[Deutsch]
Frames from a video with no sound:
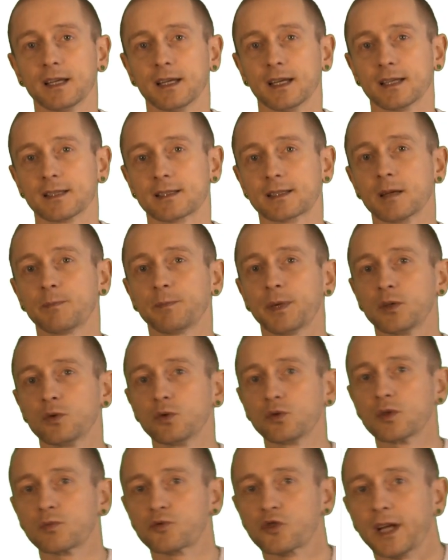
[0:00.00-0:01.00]
Es gibt bei
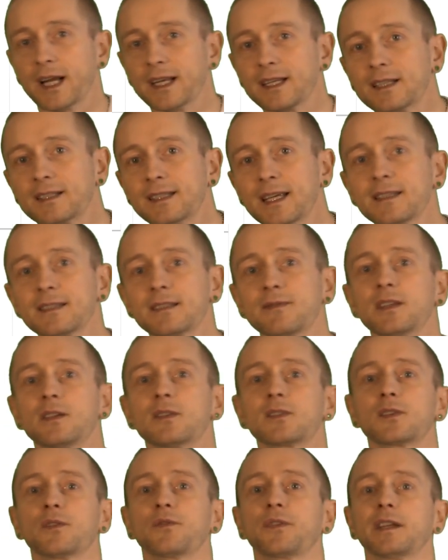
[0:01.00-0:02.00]
YouTube schon einige
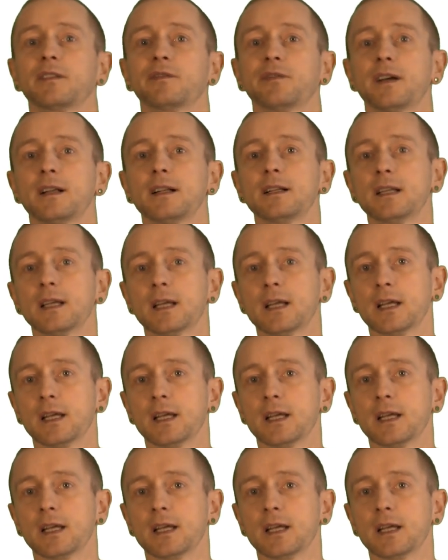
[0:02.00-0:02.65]
Testvideos auf jeden Fall.